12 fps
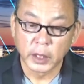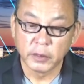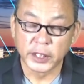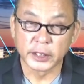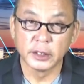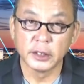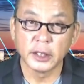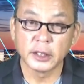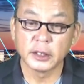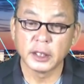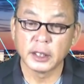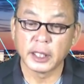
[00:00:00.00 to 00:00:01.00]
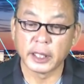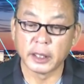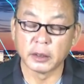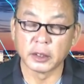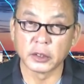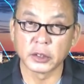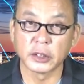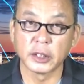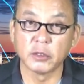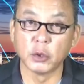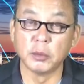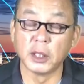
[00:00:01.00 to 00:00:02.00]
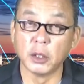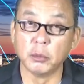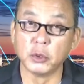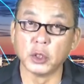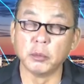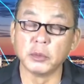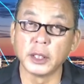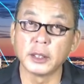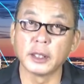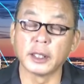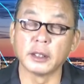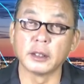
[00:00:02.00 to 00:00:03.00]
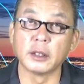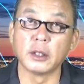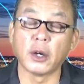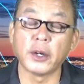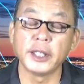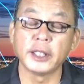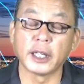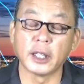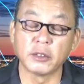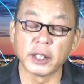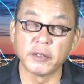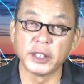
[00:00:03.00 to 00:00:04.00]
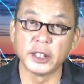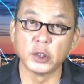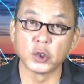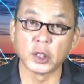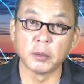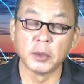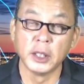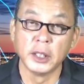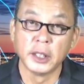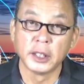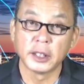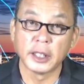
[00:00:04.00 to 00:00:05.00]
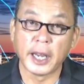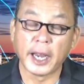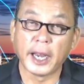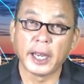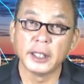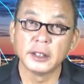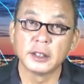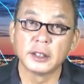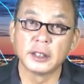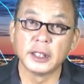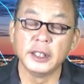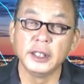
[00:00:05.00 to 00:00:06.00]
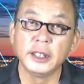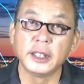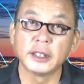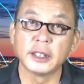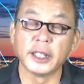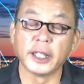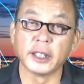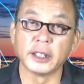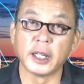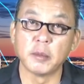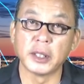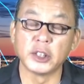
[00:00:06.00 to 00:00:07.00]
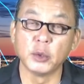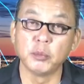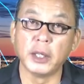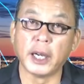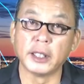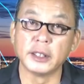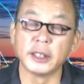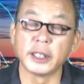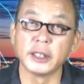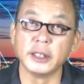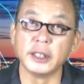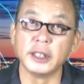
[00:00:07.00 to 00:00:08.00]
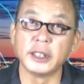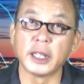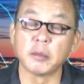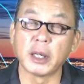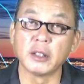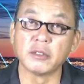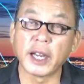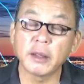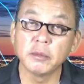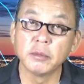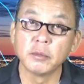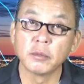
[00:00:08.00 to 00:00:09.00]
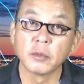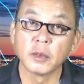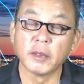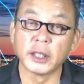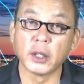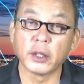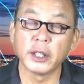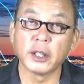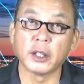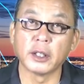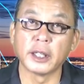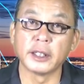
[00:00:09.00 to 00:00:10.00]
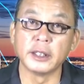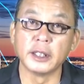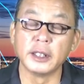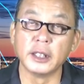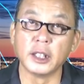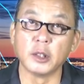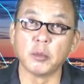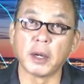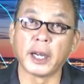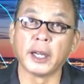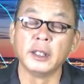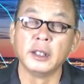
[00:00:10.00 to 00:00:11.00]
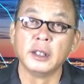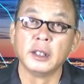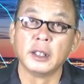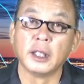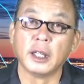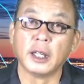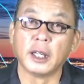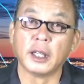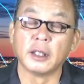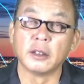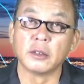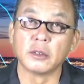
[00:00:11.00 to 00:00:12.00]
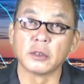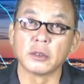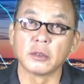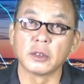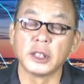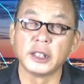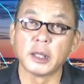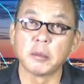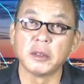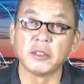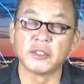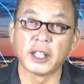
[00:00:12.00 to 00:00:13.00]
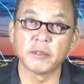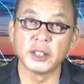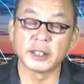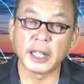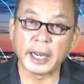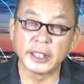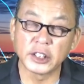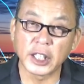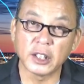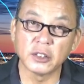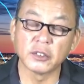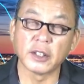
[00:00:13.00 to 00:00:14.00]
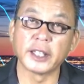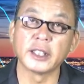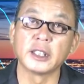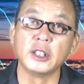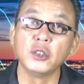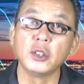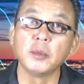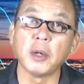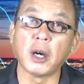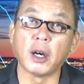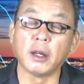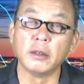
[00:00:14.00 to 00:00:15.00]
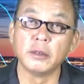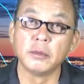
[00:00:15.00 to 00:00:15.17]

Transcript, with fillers: cái việc thứ nhất đó là cái vụ mà lùm xùm nhất là nói rằng ông Gavin Newsom đã chi cái tiền để mà giúp đỡ những cái người di dân bất hợp pháp và nói họ là những người mà à, ờ, di dân bất hợp pháp thì tại sao phải cứu giúp họ